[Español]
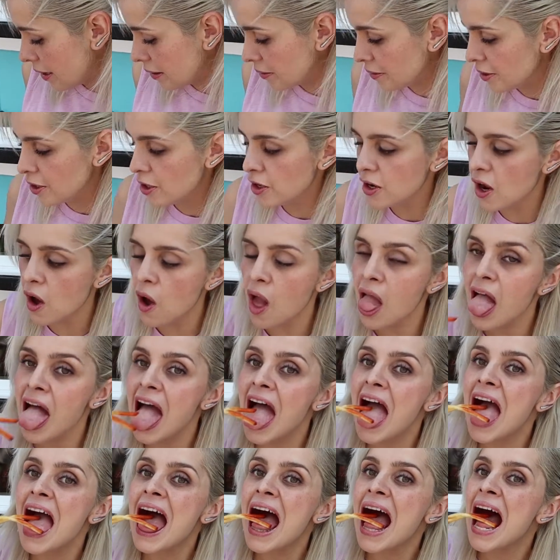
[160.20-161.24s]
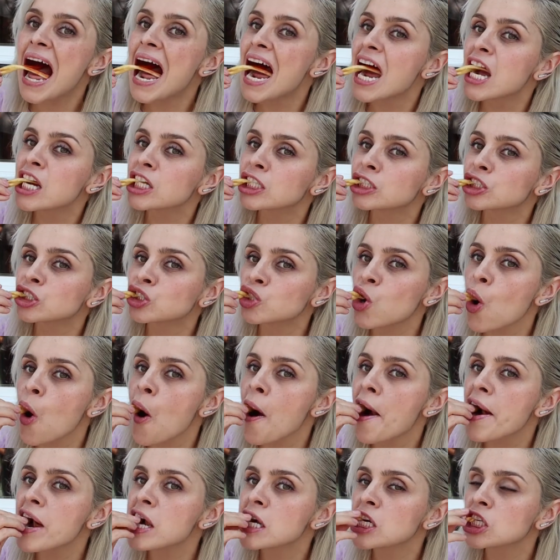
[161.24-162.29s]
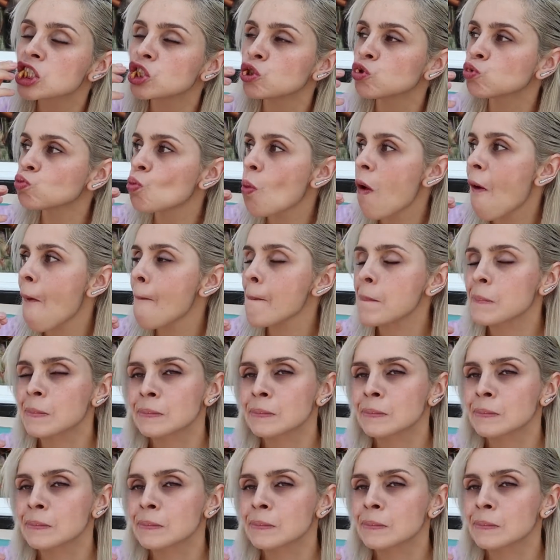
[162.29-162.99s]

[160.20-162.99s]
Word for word: la catsup que está hecha allí, o sea, ellos hacen su propia